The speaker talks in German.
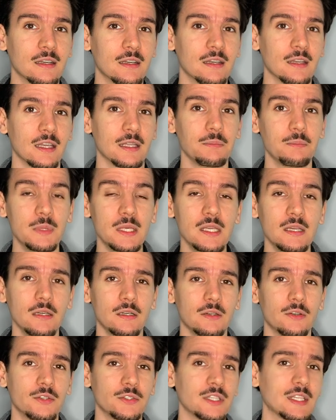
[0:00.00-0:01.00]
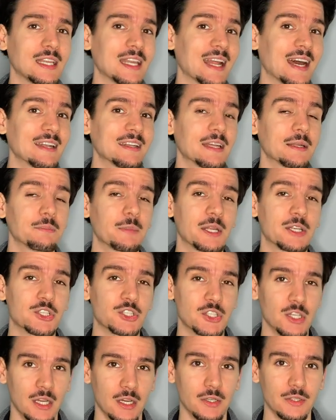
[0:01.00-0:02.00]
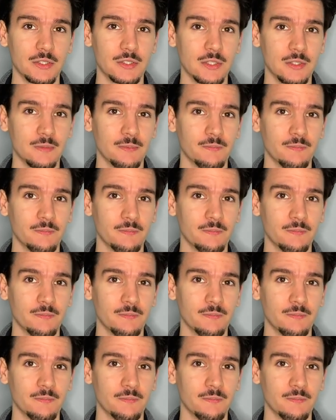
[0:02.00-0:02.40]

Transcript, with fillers: in mir und in den anderen Menschen aus.